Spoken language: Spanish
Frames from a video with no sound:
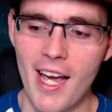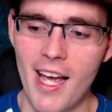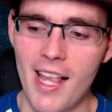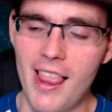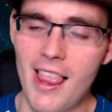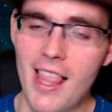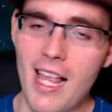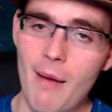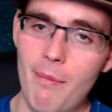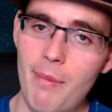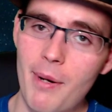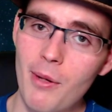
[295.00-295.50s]

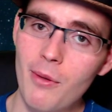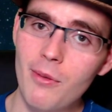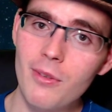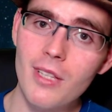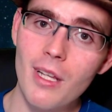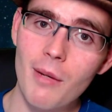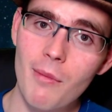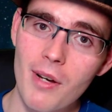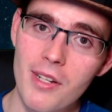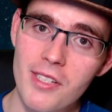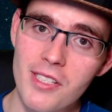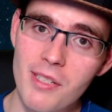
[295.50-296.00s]
La
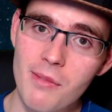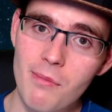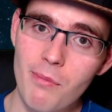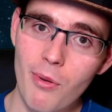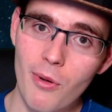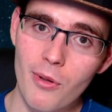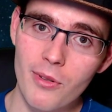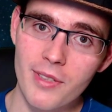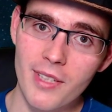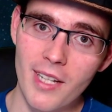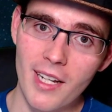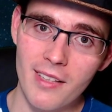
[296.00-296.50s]
pregunta más
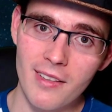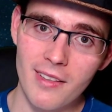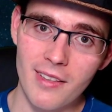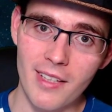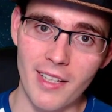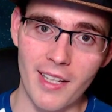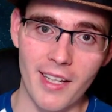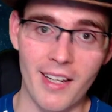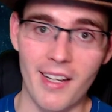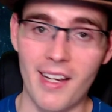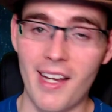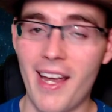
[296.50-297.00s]

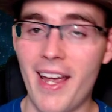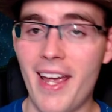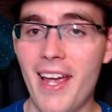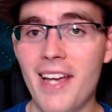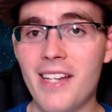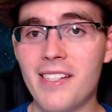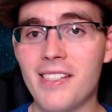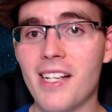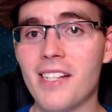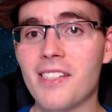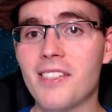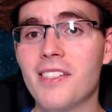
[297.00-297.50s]
importante
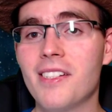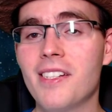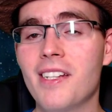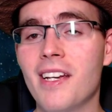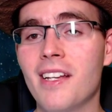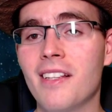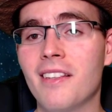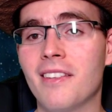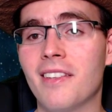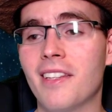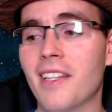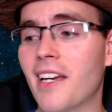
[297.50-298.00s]
es la
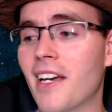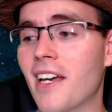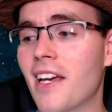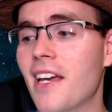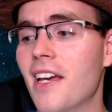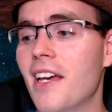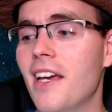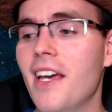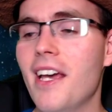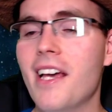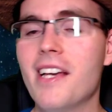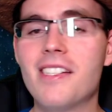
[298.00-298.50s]
siguiente.
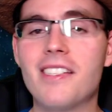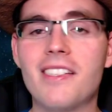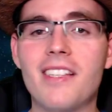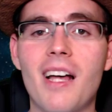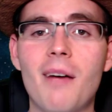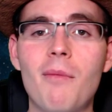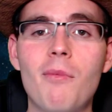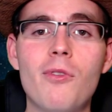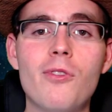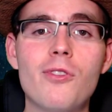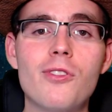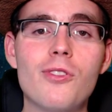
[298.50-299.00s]

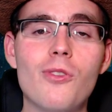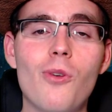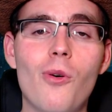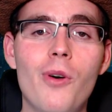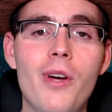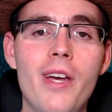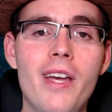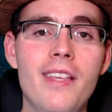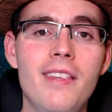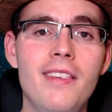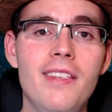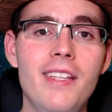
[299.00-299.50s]
Estamos
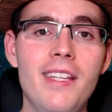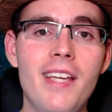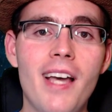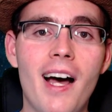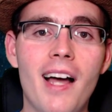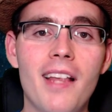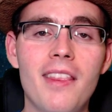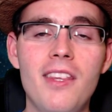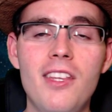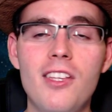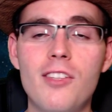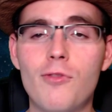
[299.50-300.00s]
hoy en
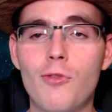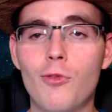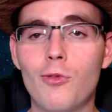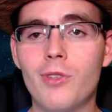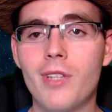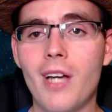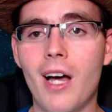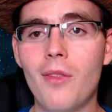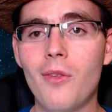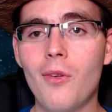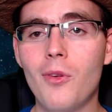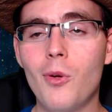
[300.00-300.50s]
día
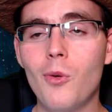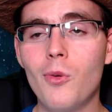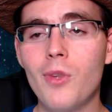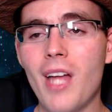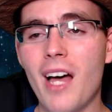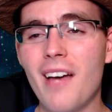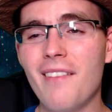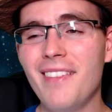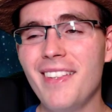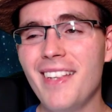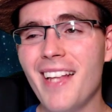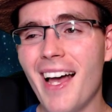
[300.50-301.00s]
disfrutando de
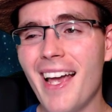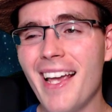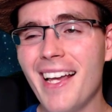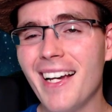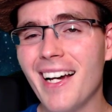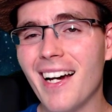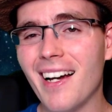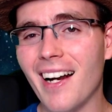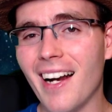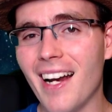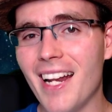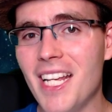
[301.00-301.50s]
una vida
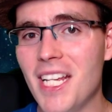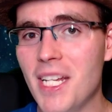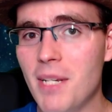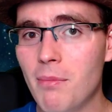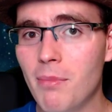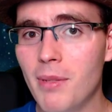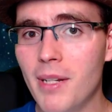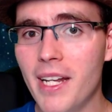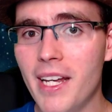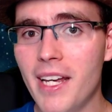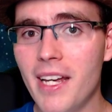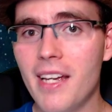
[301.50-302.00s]

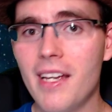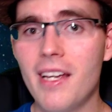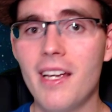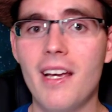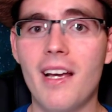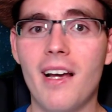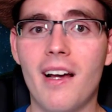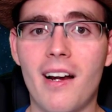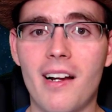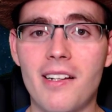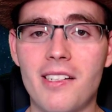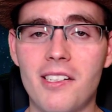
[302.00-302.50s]
increíble
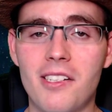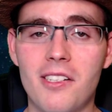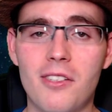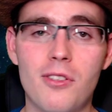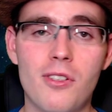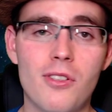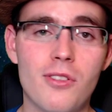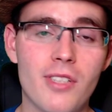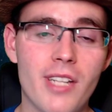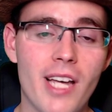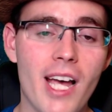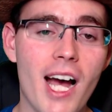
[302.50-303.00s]
gracias a
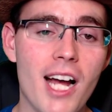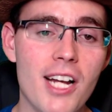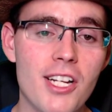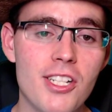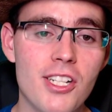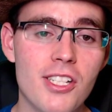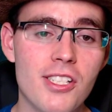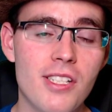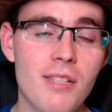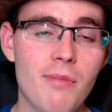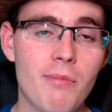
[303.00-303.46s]
estos gadgets